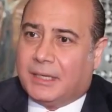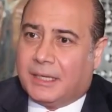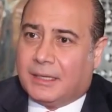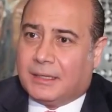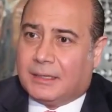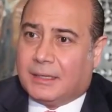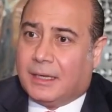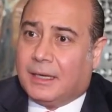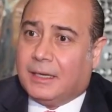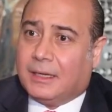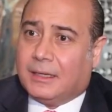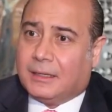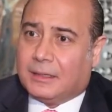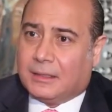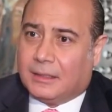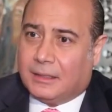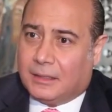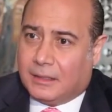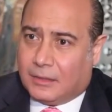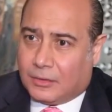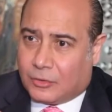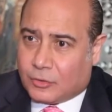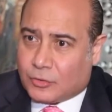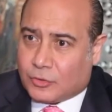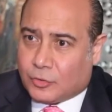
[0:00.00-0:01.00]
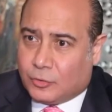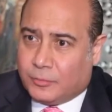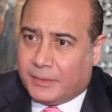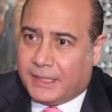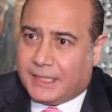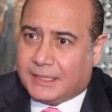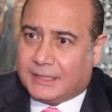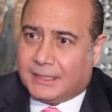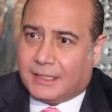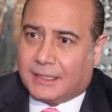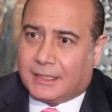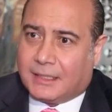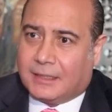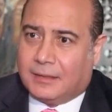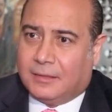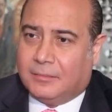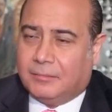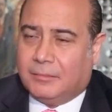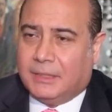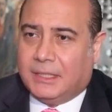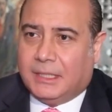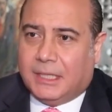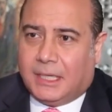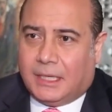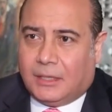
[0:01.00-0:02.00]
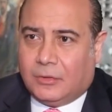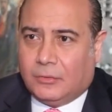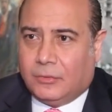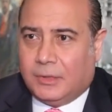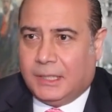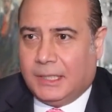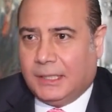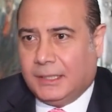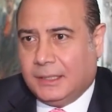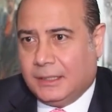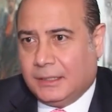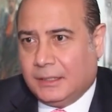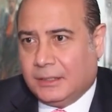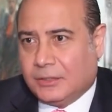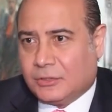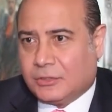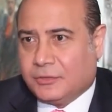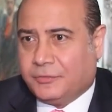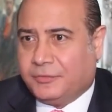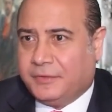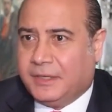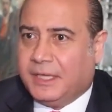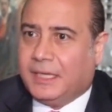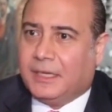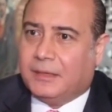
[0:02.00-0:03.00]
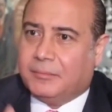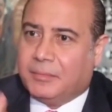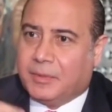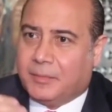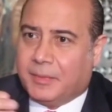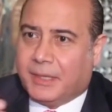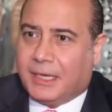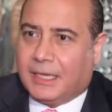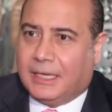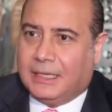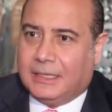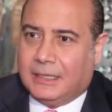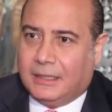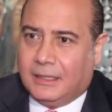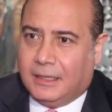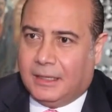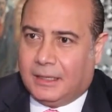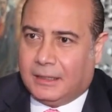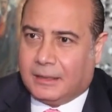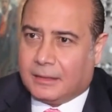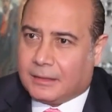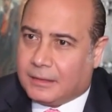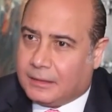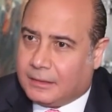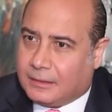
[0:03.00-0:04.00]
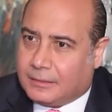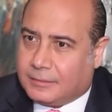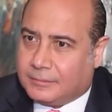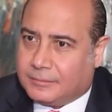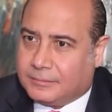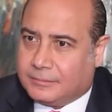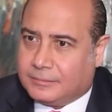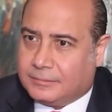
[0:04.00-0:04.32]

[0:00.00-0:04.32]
بإظهار رسوماتك بالنحو اللي شفناه بمرحلة لاحقة؟